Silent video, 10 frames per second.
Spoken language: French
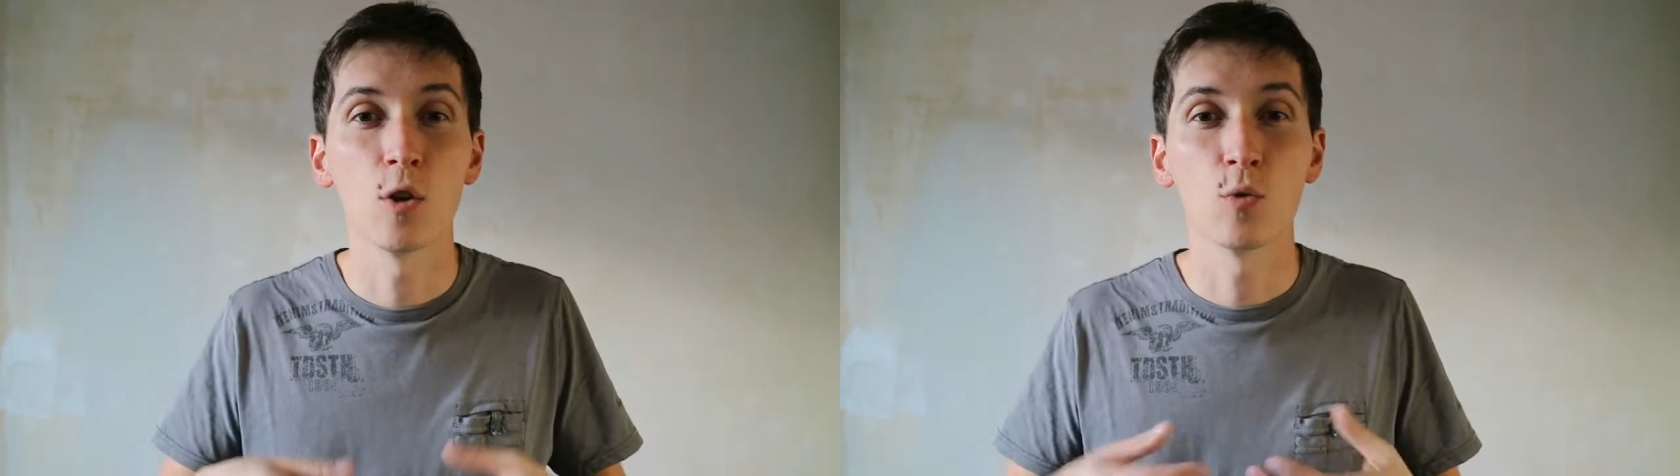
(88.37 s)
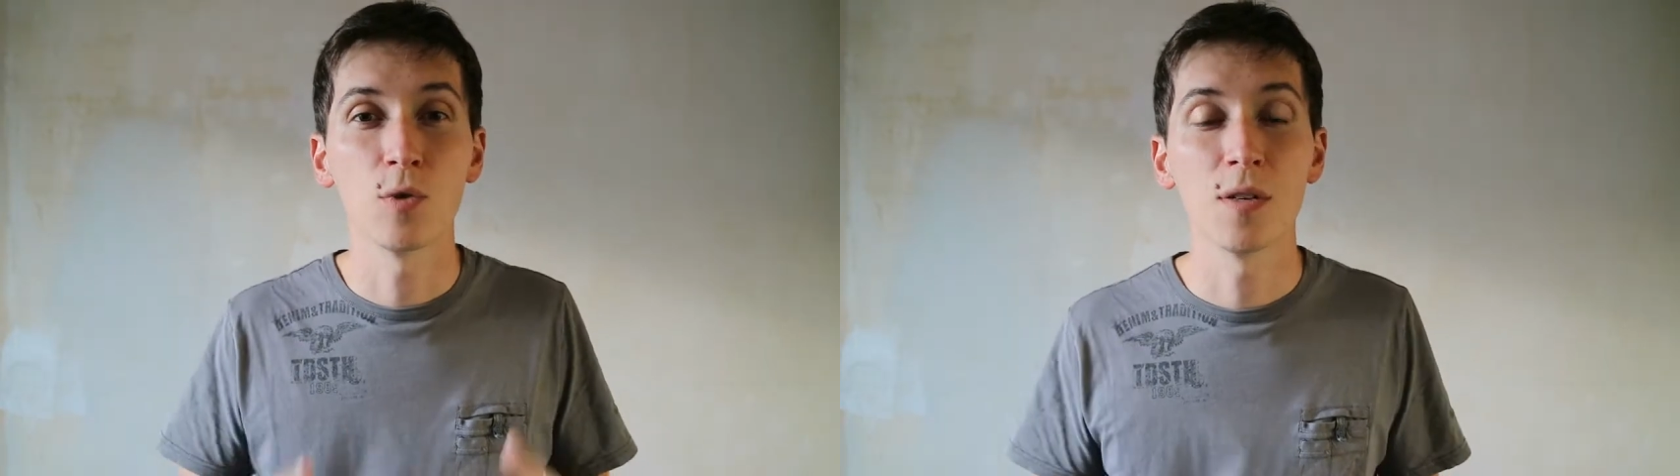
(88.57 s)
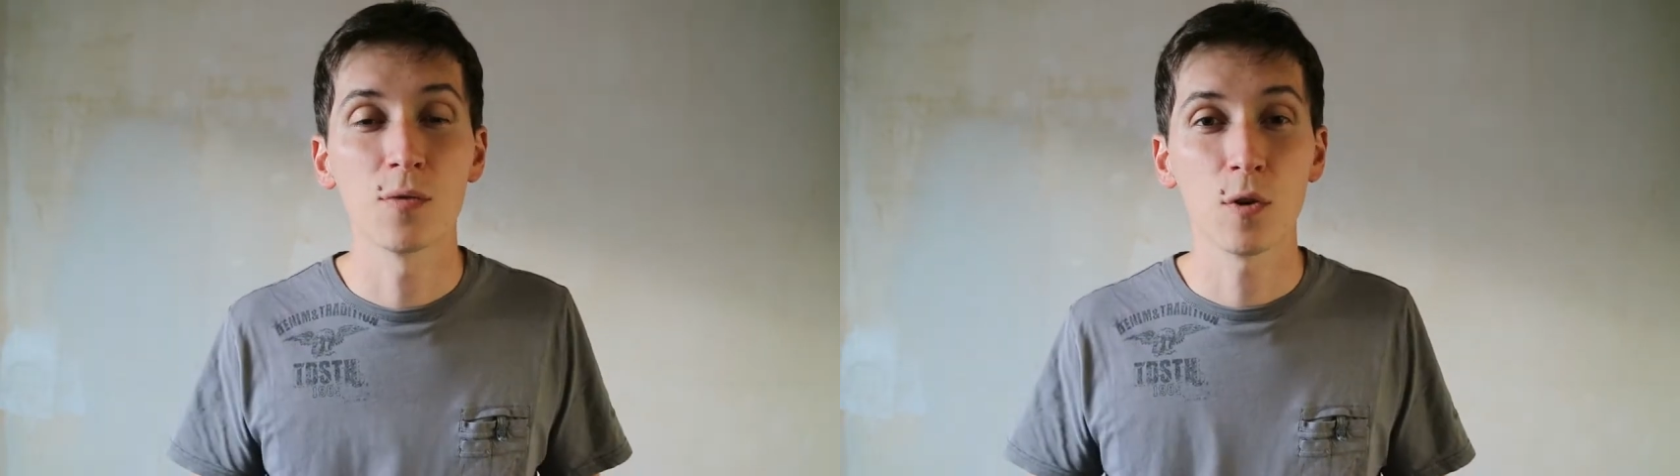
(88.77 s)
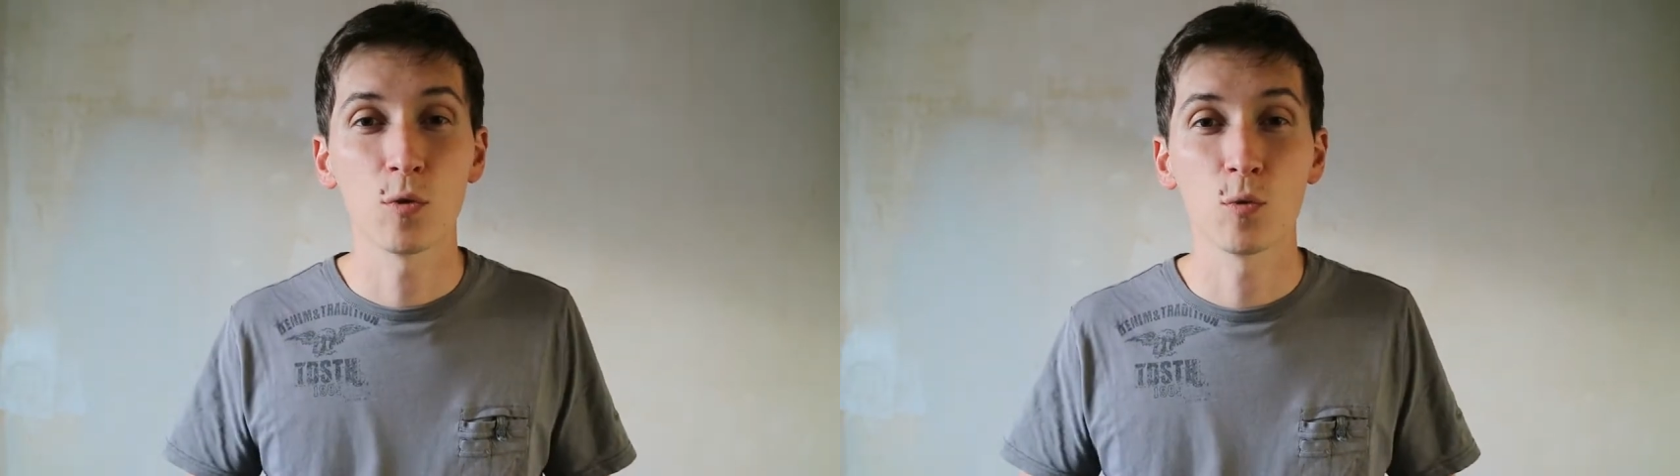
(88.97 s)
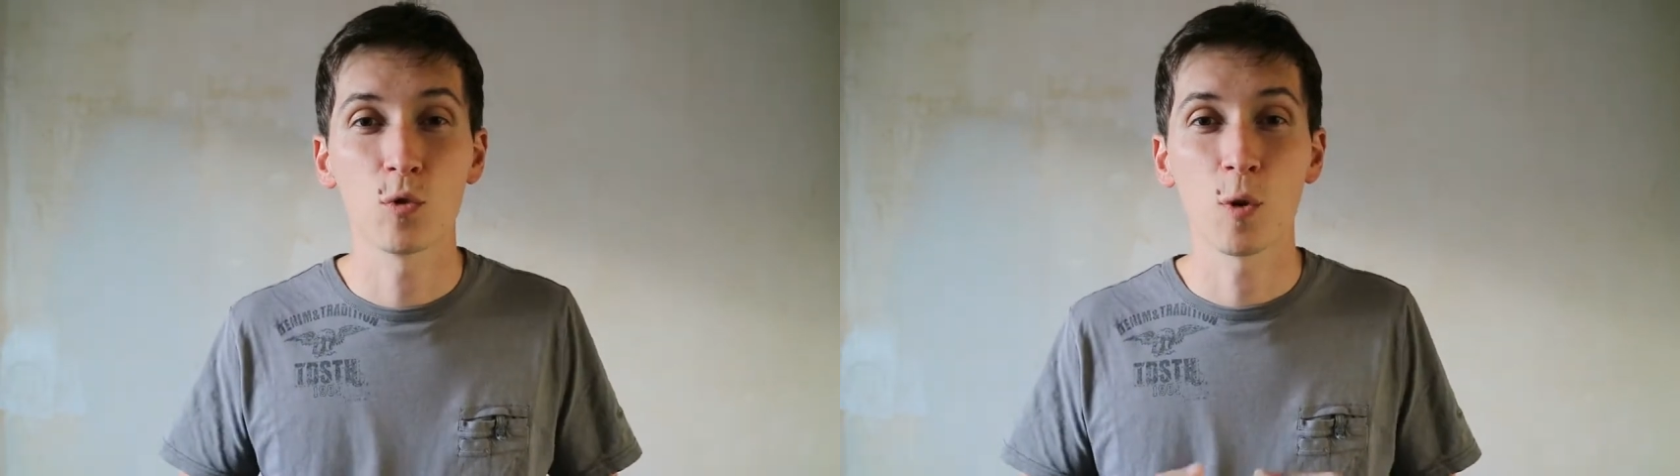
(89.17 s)
nous
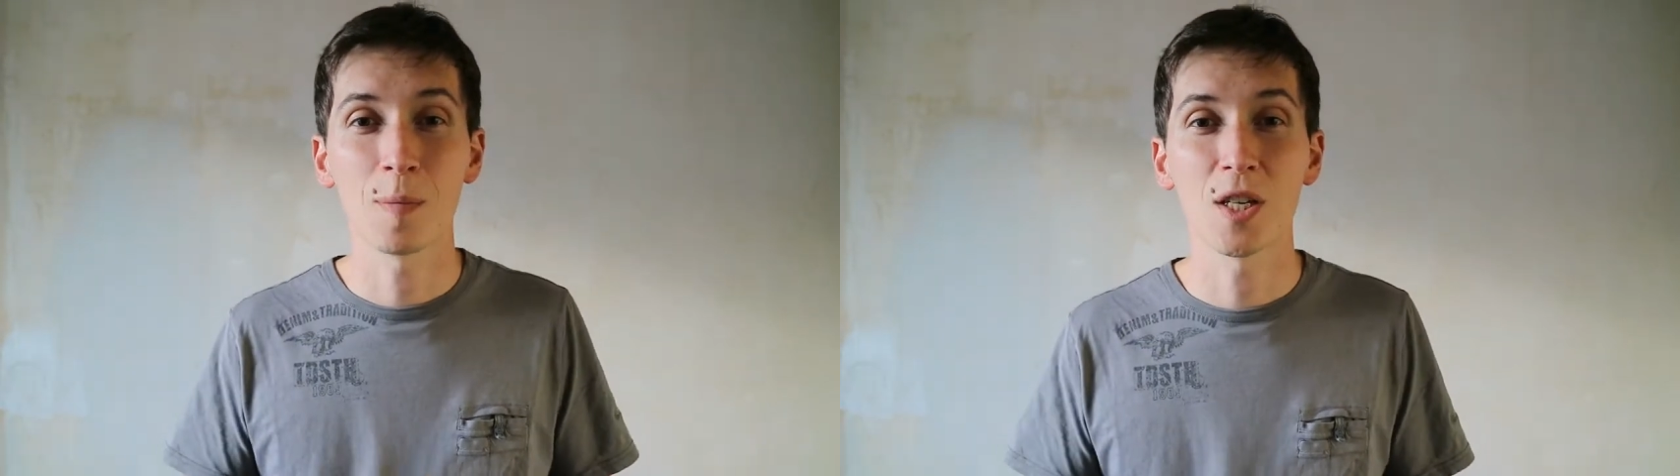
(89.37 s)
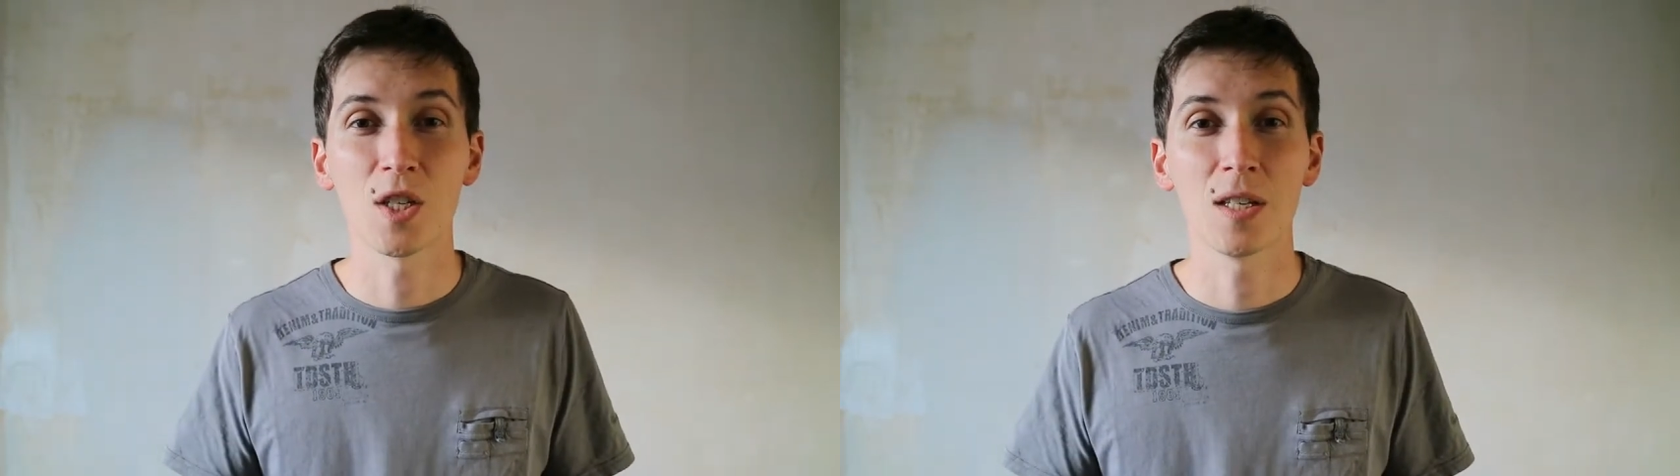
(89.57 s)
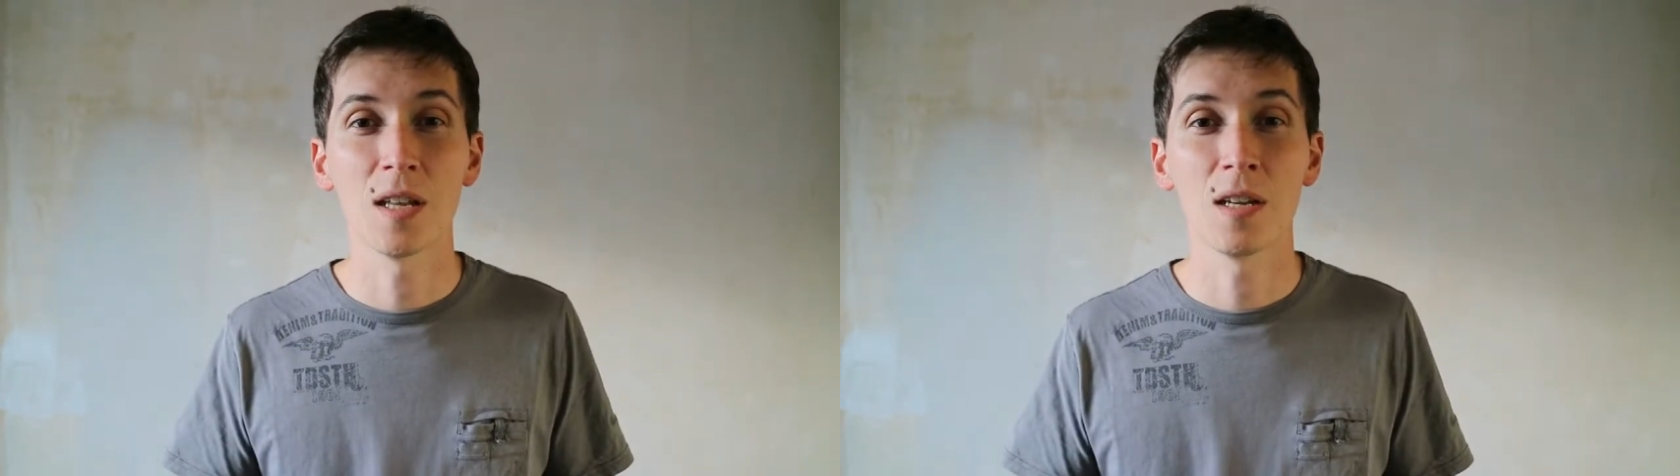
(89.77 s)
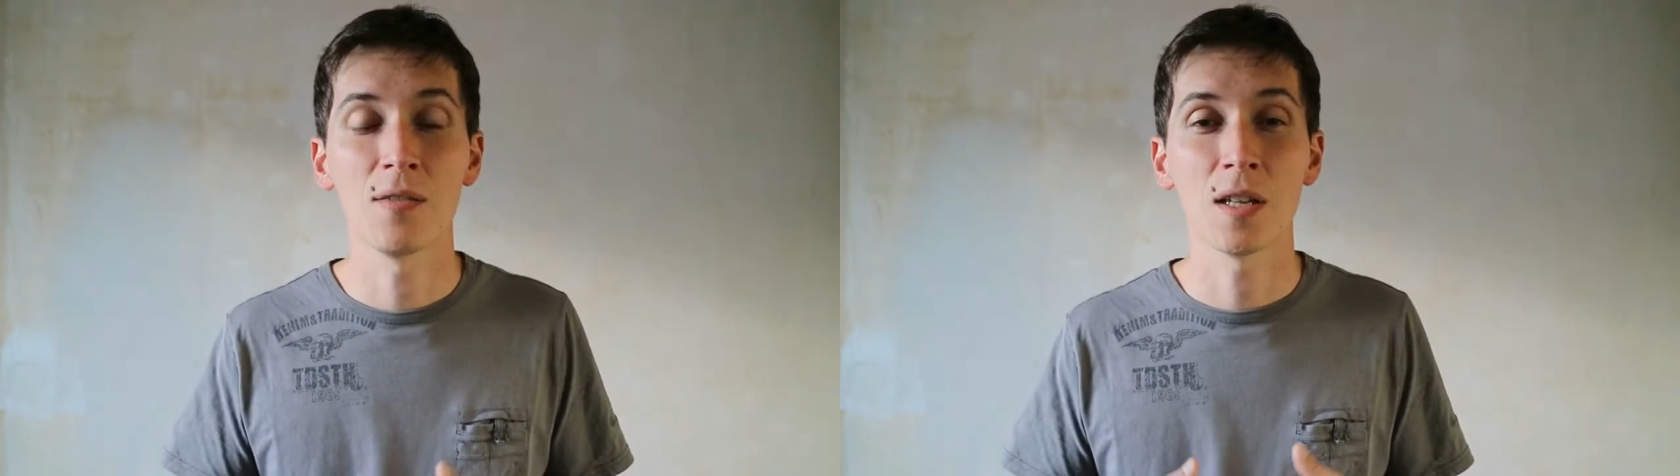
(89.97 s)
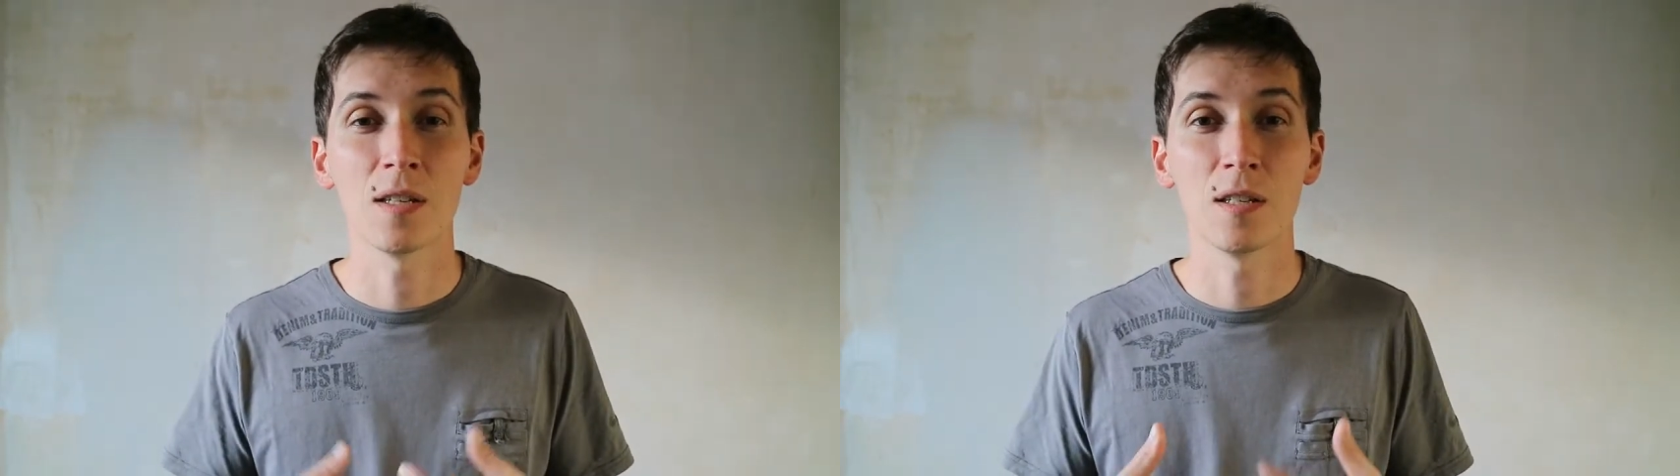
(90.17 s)
défendre, nous empêcher d'aller
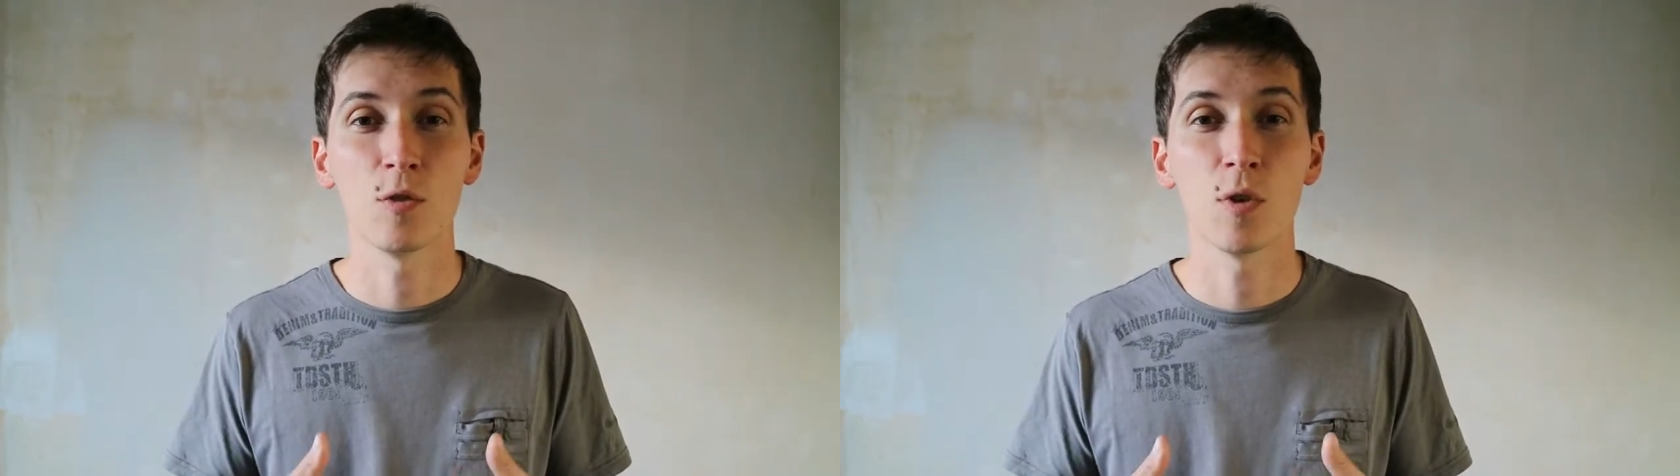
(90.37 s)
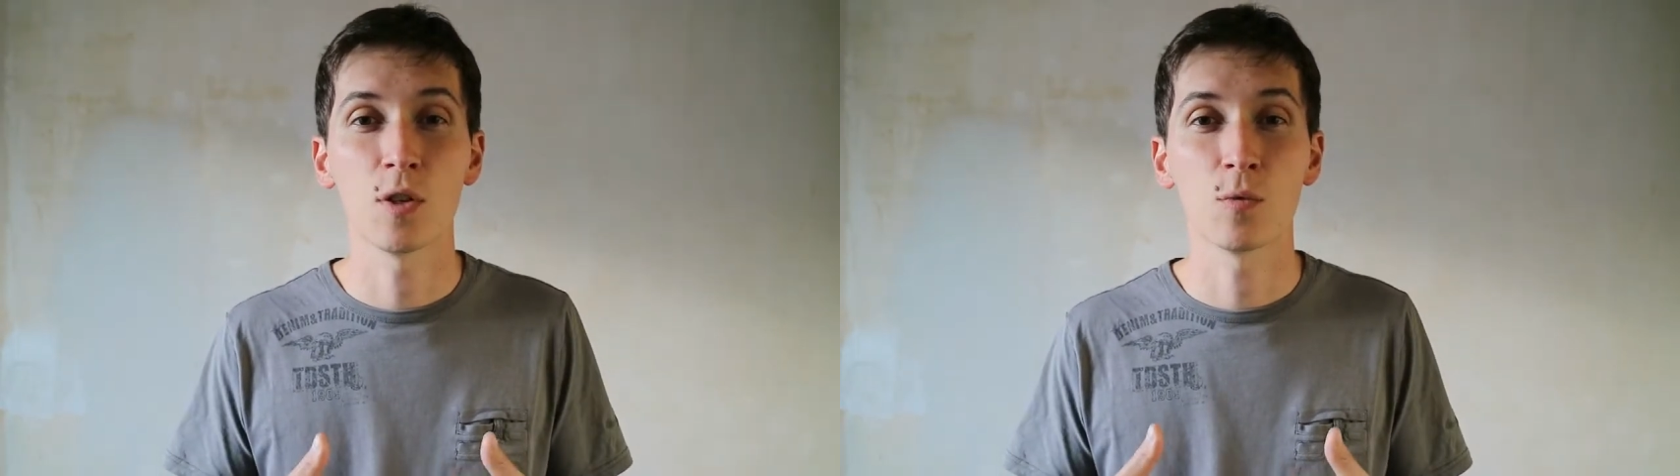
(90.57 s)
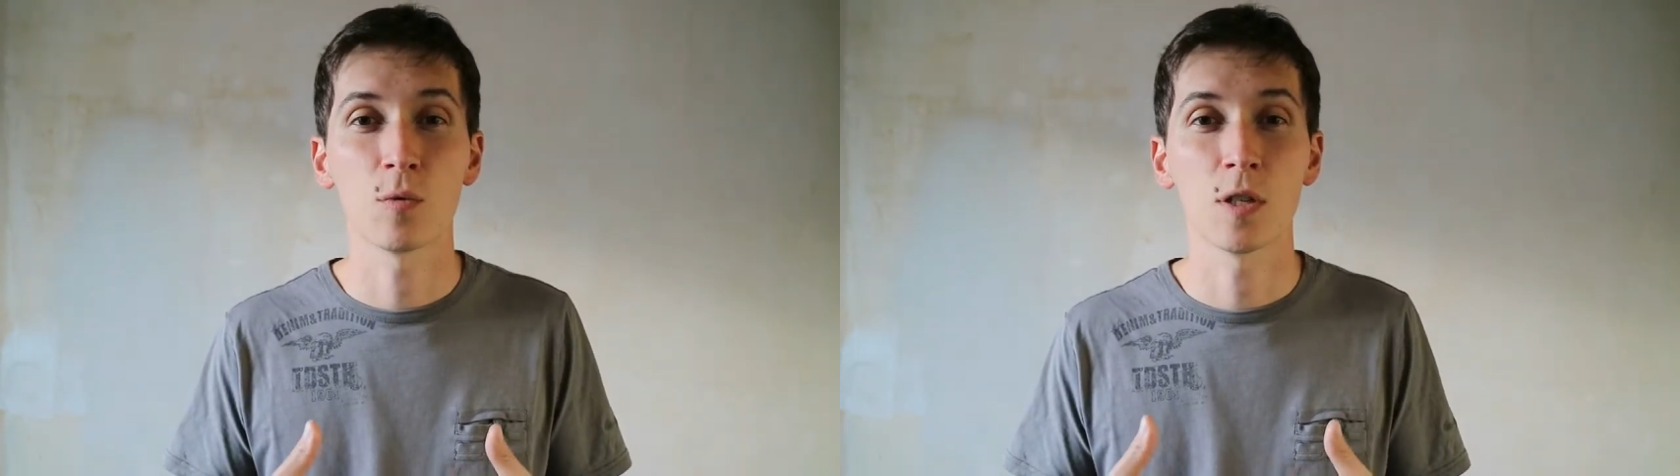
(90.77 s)
vers des situations